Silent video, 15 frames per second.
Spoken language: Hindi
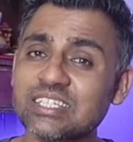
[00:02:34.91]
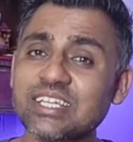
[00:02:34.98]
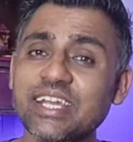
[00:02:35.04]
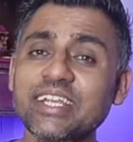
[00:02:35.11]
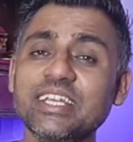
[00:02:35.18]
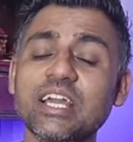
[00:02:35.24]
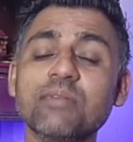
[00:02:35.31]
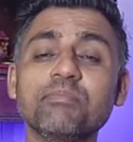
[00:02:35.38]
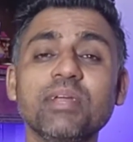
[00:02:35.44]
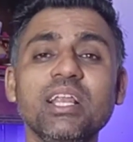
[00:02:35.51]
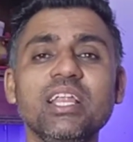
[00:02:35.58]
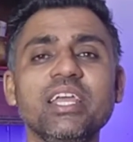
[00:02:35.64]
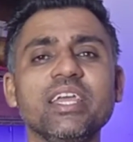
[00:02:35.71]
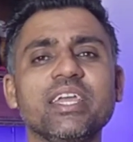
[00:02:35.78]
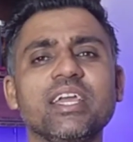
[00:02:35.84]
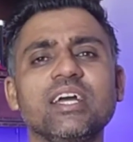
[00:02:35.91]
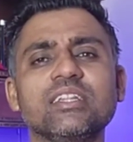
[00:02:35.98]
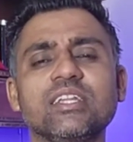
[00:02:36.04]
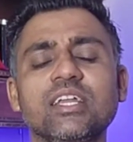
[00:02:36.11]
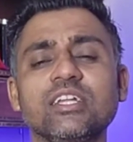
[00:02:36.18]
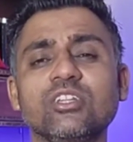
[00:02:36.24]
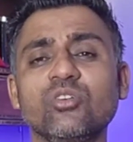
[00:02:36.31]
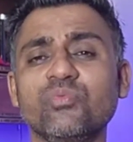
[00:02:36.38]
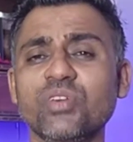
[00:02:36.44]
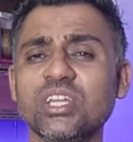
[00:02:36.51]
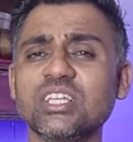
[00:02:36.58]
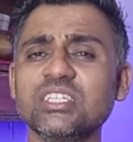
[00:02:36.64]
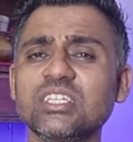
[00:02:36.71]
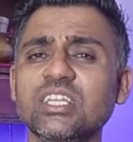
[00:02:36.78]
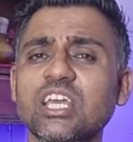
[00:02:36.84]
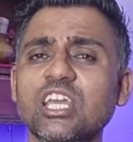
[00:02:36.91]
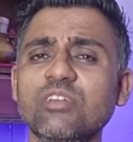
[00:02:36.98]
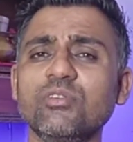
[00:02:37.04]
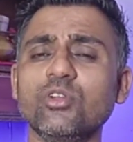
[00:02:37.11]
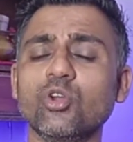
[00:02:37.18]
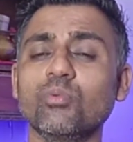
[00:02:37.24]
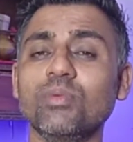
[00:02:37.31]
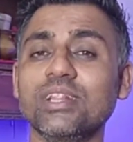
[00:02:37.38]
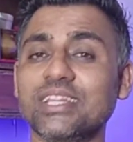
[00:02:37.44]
सही टाइम पर लेके आता रहता हूँ फिर किसी नई वीडियो